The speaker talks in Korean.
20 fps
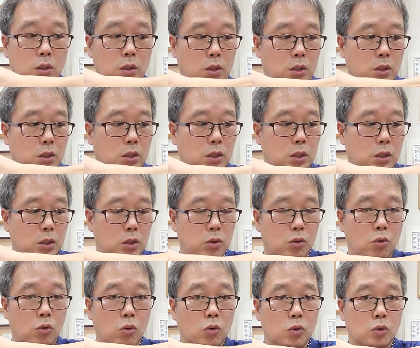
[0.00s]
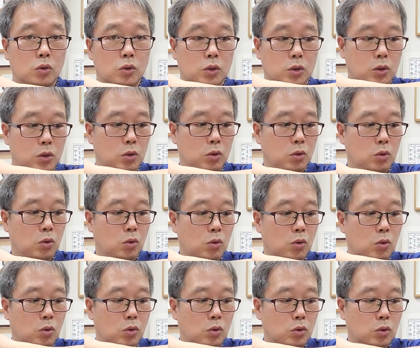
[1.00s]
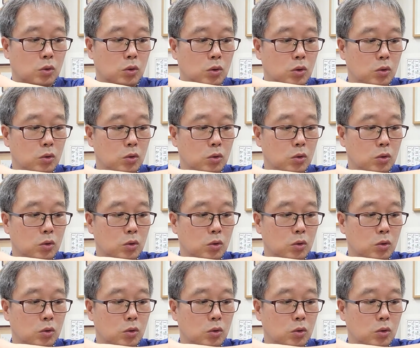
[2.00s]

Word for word: 이 요걸 요걸